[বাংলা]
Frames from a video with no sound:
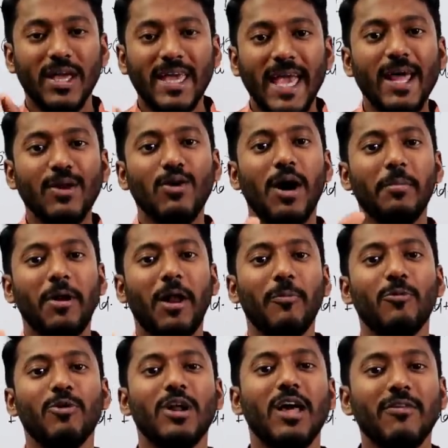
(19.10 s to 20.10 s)
কেন আমরা
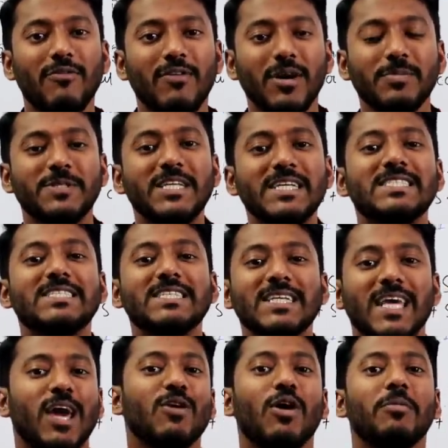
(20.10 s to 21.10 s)
মোডাল ভার্ব শিখছি
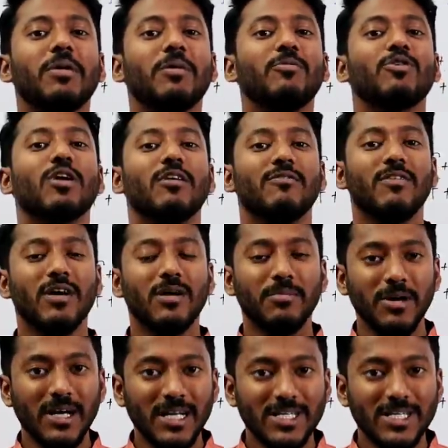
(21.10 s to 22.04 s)
কেন আমরা মোডাল ভার্ব